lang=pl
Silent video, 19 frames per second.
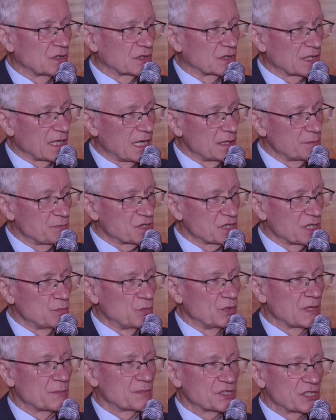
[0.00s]
to kraj
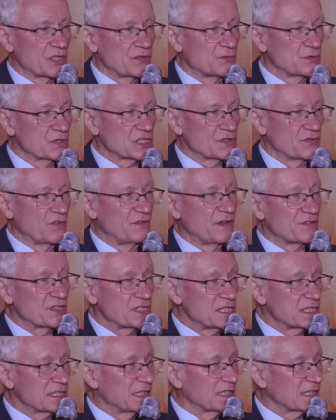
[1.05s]
przejmuje przewództwo we
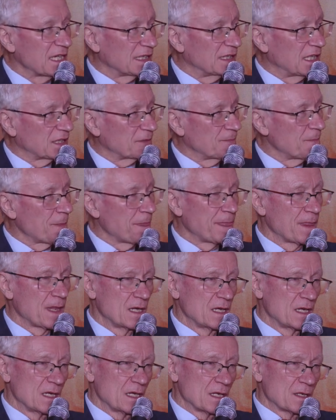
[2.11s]
wszystkich radach.
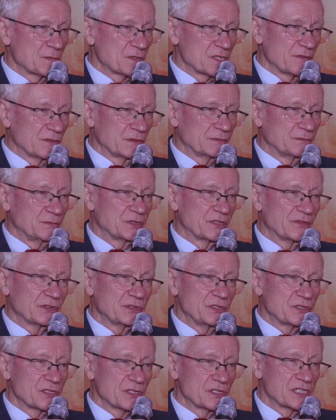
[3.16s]

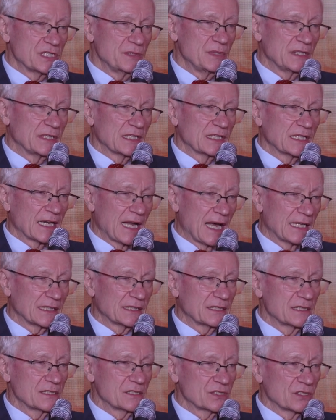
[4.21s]
Przewodniczącymi tych
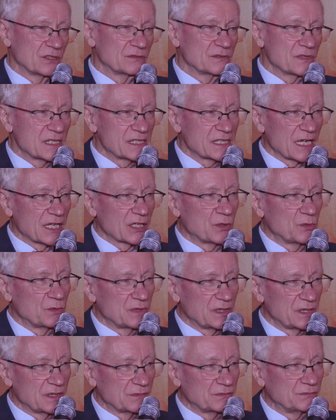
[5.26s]
rad są z
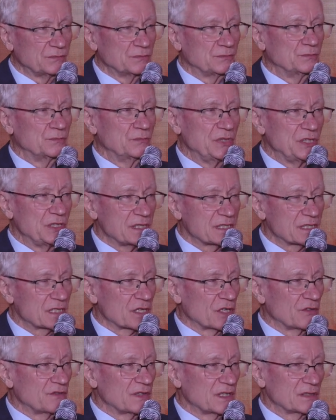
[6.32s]
reguły
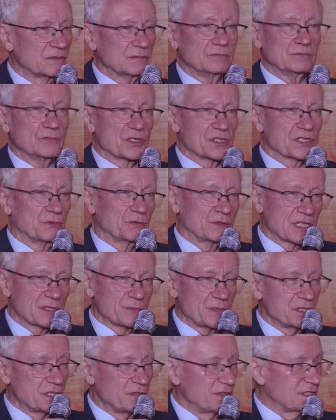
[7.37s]
ministrowie, może u
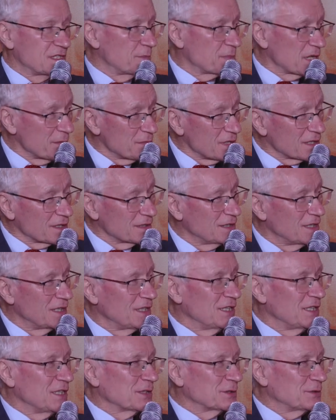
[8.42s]
nas będzie wicepremier,
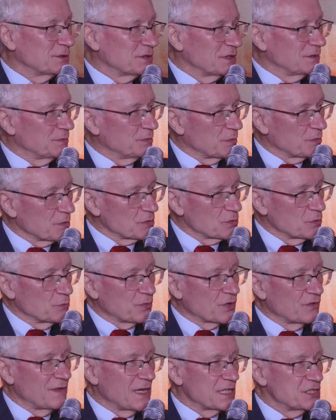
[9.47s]
który po prostu
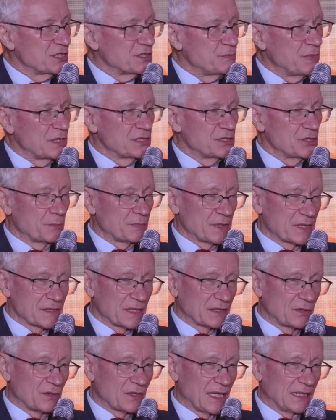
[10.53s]
prowadzić będzie
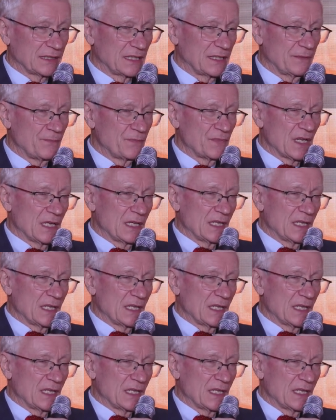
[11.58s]
za tą radę.